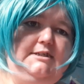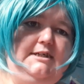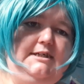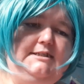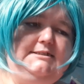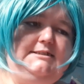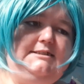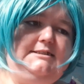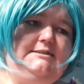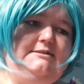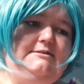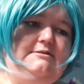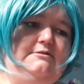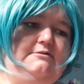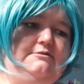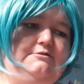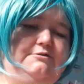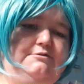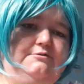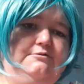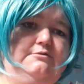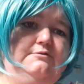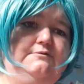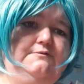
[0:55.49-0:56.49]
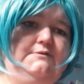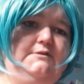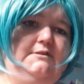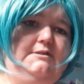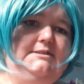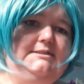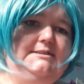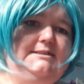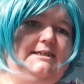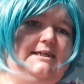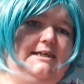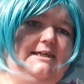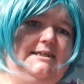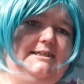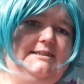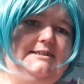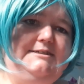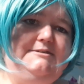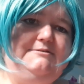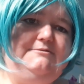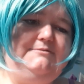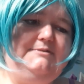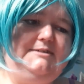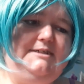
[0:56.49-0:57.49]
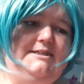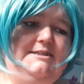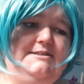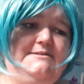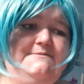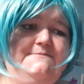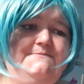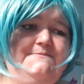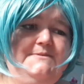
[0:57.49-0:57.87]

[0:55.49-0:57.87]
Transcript: akcesoriów. To jest Harley Quinn.